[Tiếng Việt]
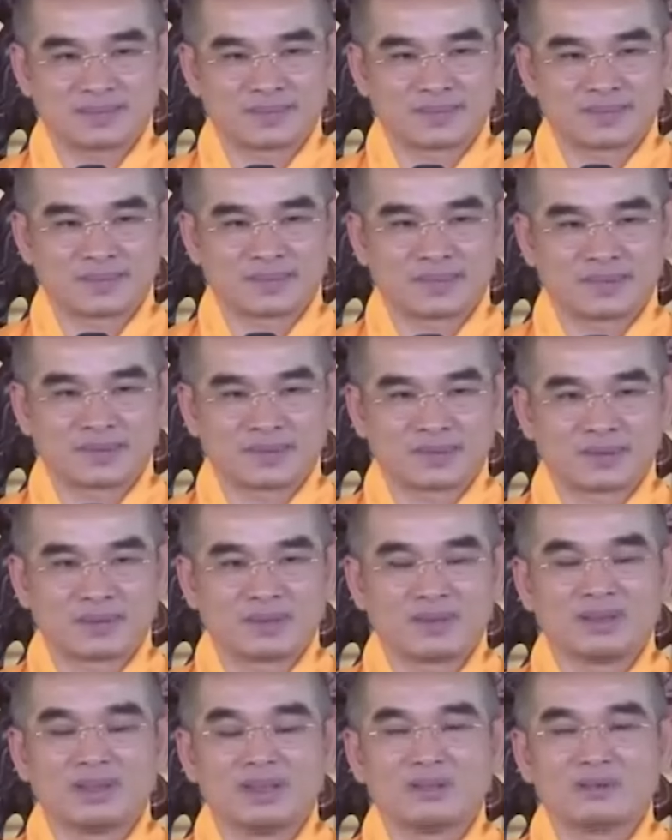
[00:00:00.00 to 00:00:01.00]
Nhưng nếu chúng
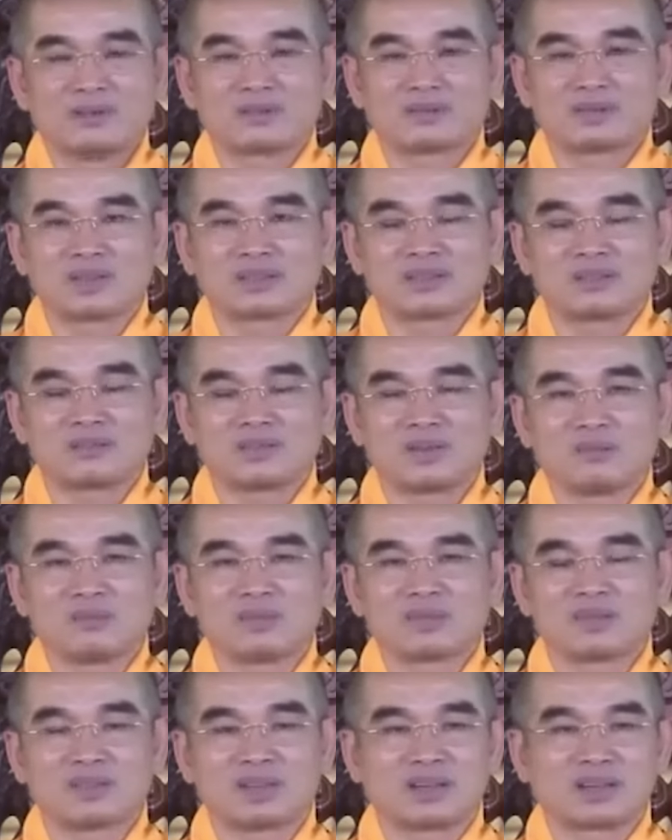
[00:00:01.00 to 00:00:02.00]
ta sống đúng sự thật thì
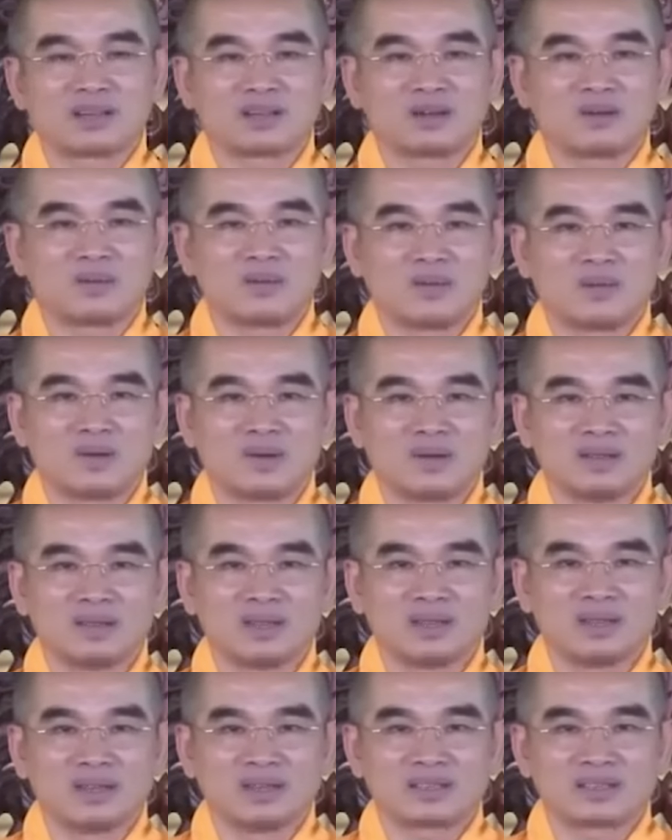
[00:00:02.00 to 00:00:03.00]
không có gì sai
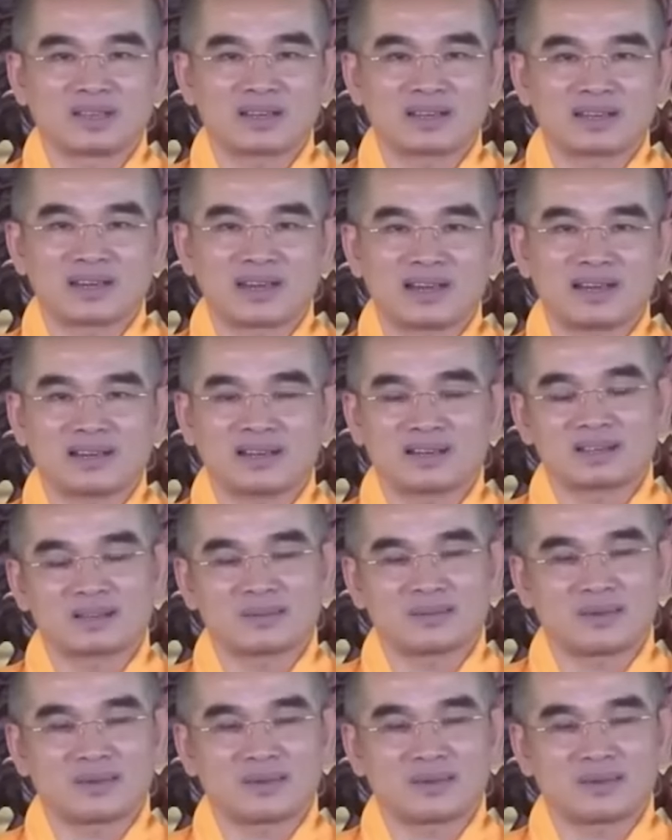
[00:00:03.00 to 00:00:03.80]
trái để sám hối cả.